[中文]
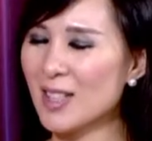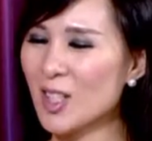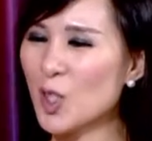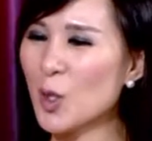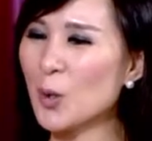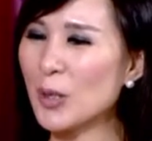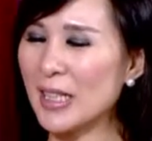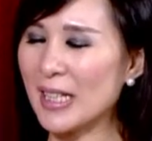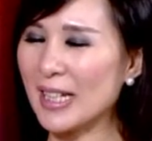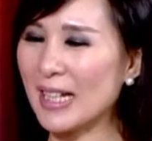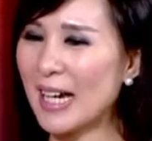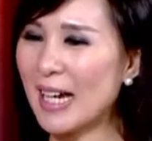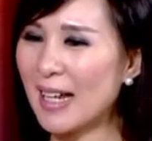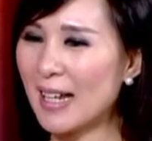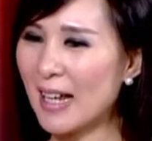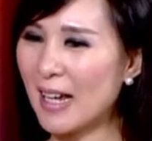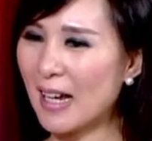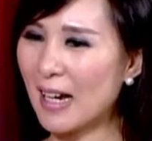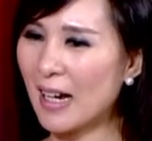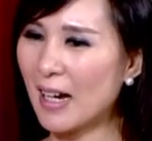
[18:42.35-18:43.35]
就你看
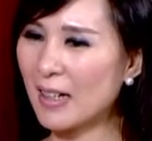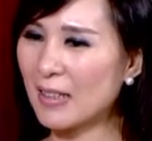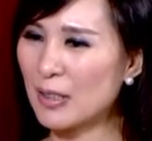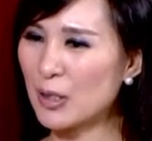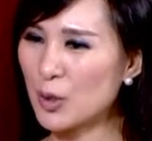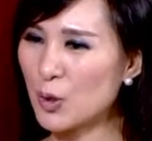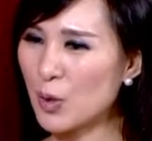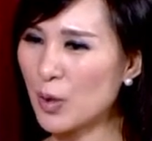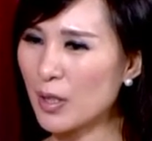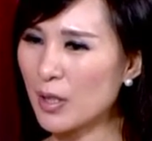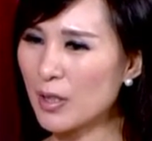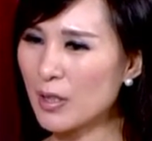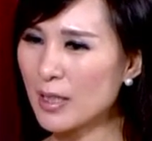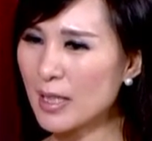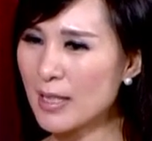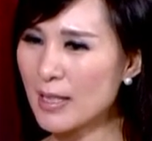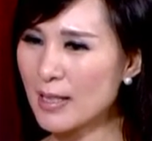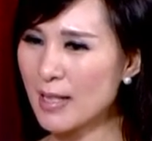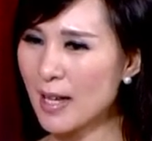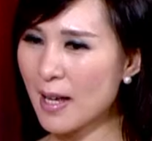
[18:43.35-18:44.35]
来哈，你觉得
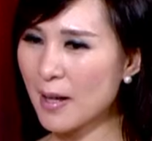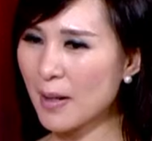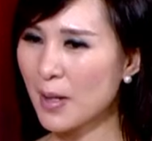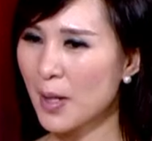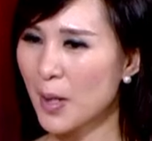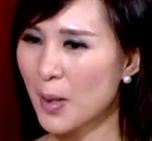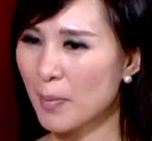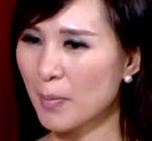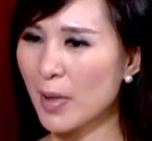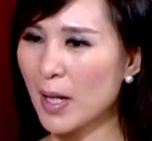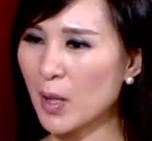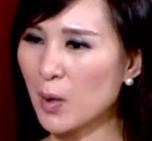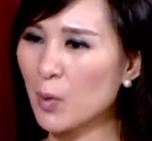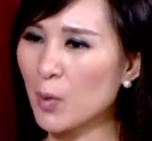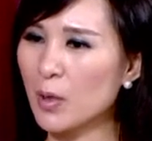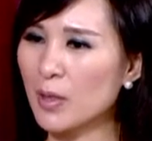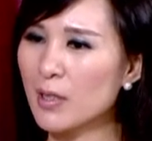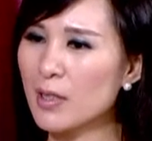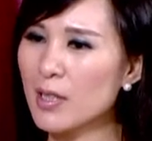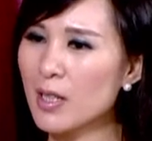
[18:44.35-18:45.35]
现在美
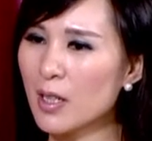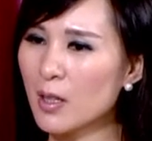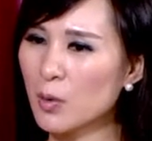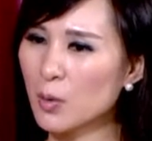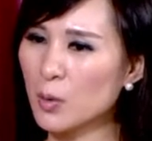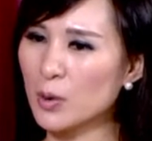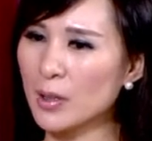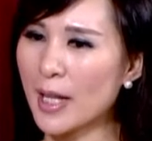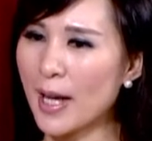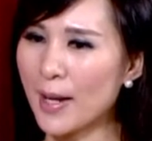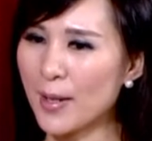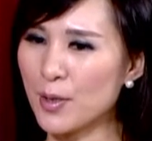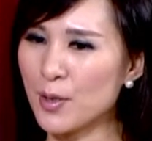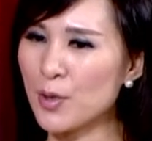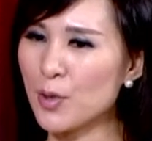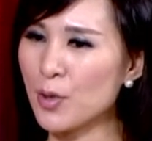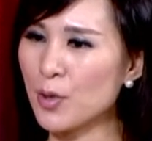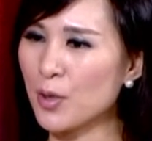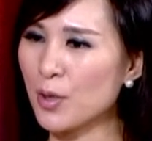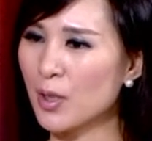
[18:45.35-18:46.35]
国的这个舞台
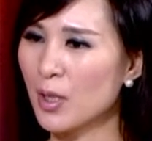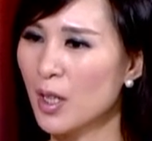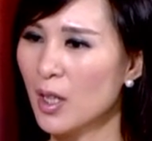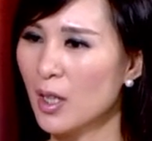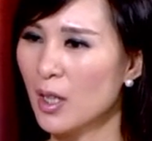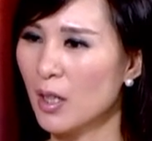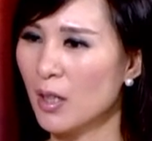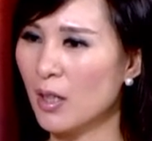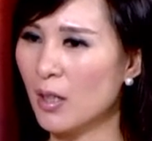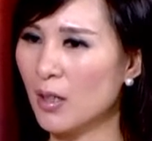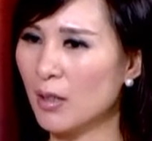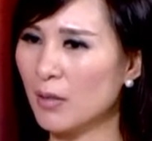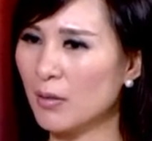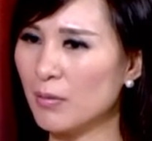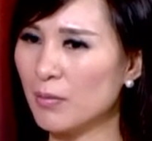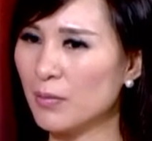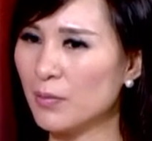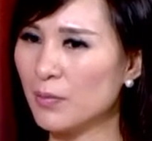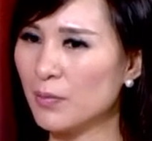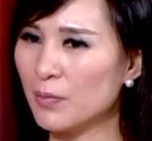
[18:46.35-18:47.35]
剧，
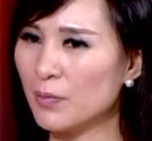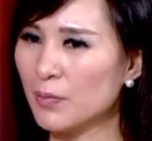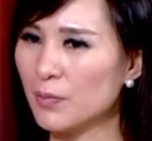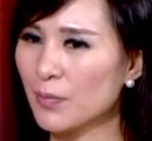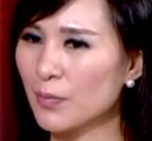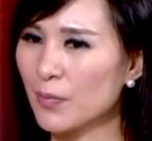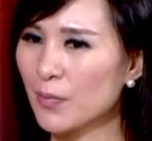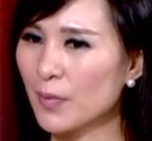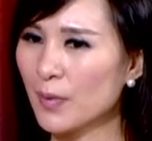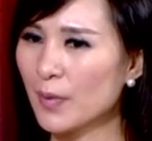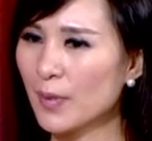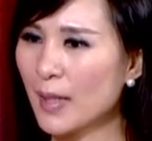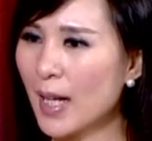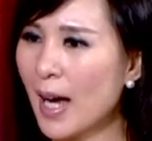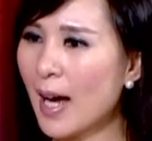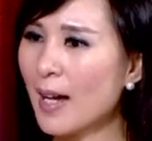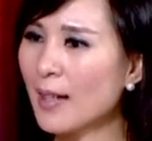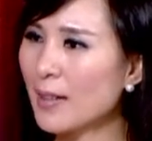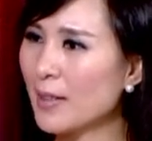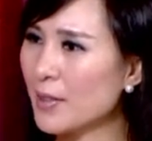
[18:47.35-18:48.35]
嗯，
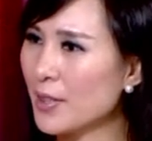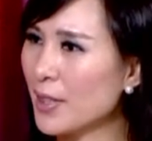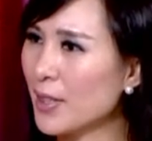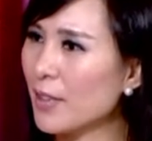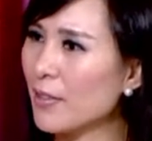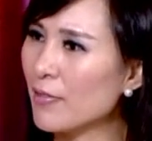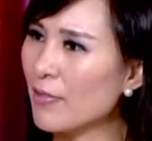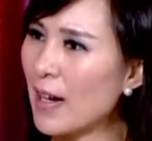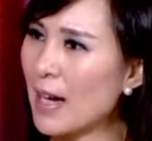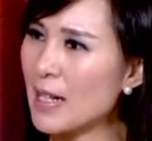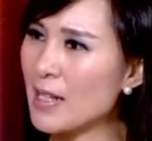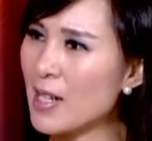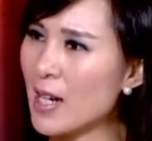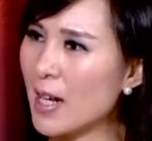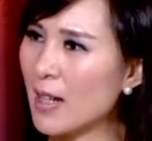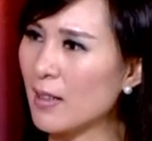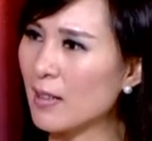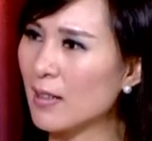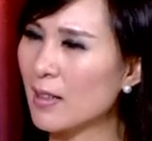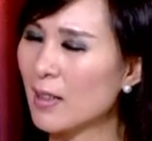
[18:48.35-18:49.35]
它的这个发展
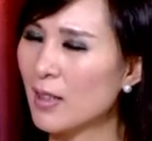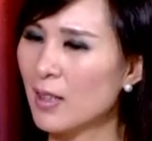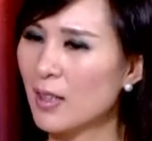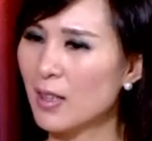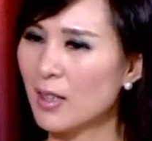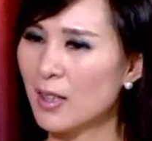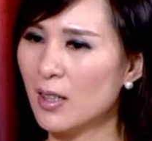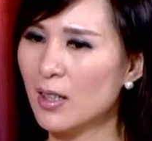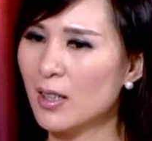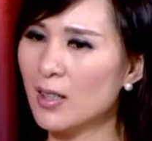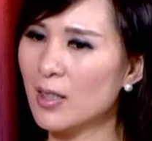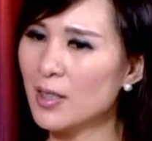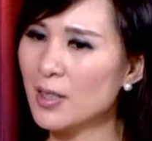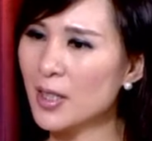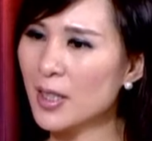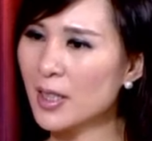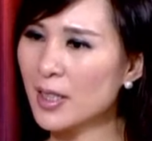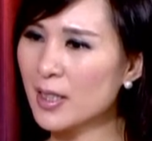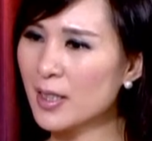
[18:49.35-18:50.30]
和这个